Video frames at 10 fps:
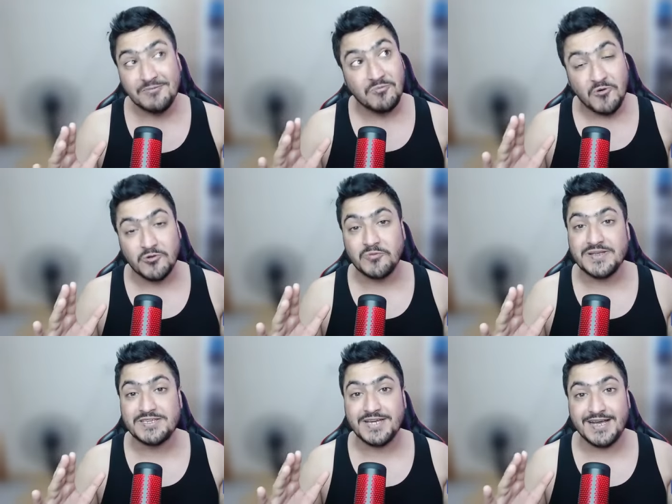मून
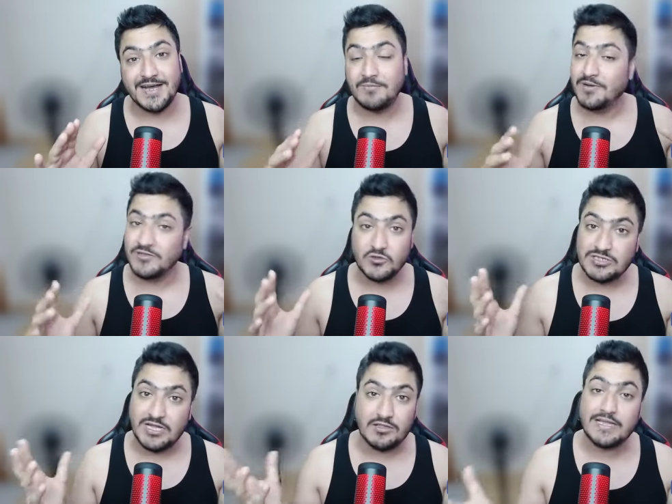पे जगह
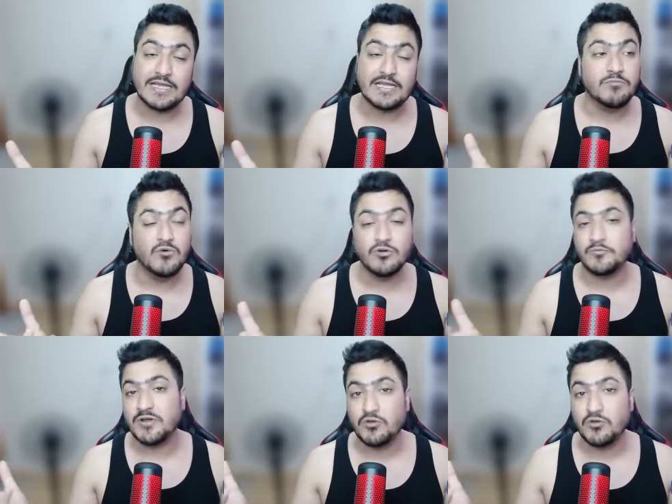हिंदुस्तान देखिए मून पे